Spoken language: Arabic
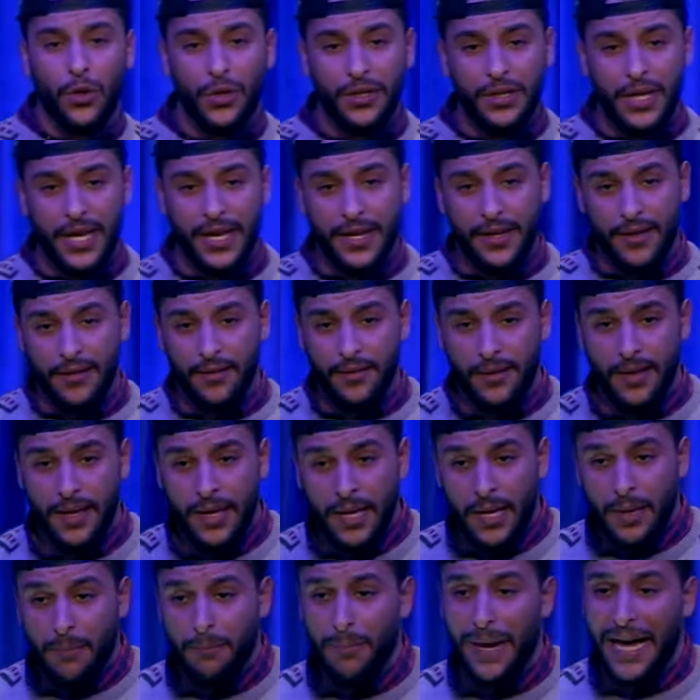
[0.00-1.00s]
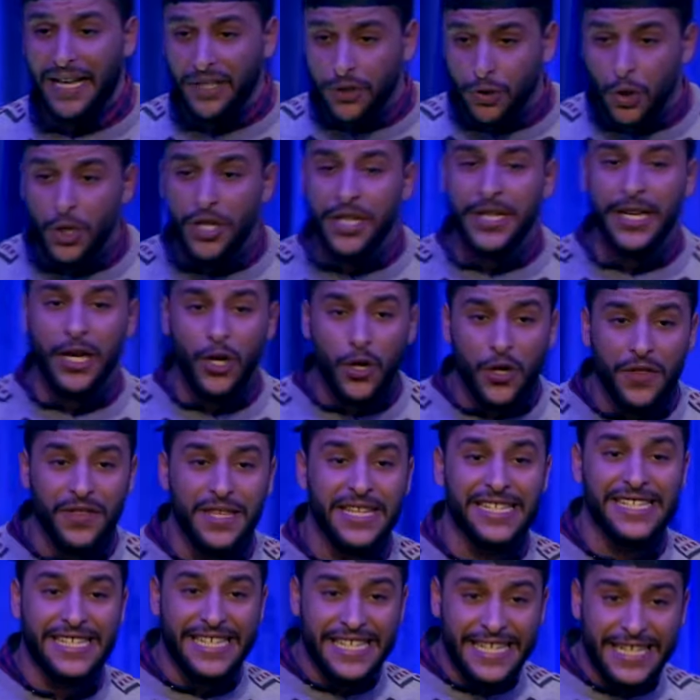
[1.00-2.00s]
غداي مع الدنيا خدنا
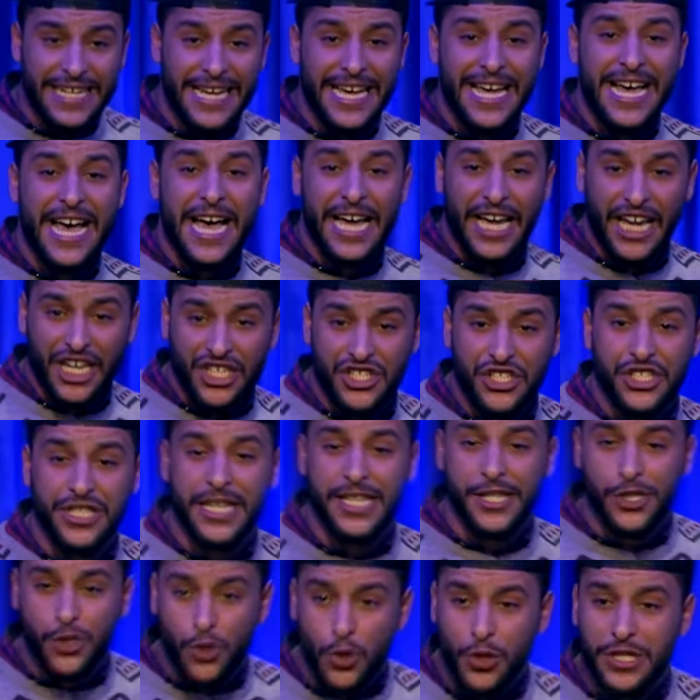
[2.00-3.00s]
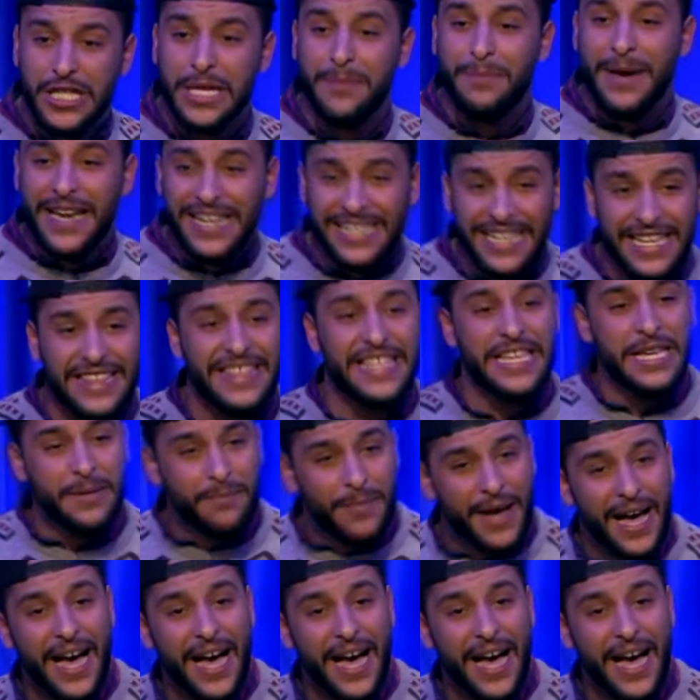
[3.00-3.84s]
صيرة عشنا سيودة بين الضيبة